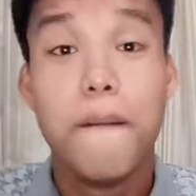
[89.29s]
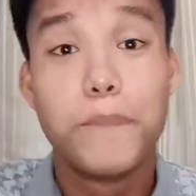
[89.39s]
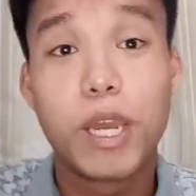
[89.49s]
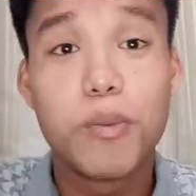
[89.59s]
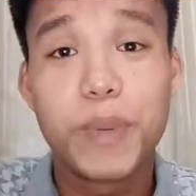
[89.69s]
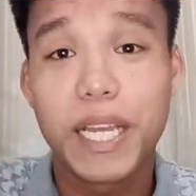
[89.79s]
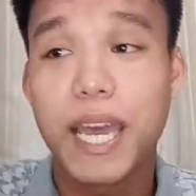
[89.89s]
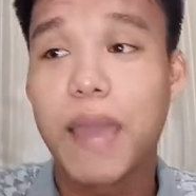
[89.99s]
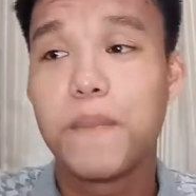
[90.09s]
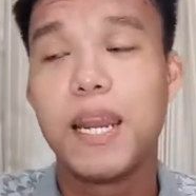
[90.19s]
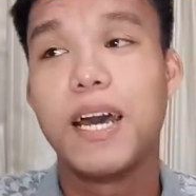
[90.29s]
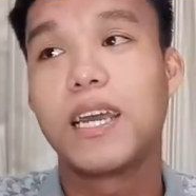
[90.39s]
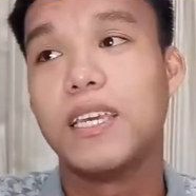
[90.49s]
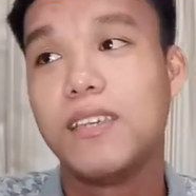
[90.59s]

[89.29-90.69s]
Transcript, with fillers: Pero pinagkaiba lang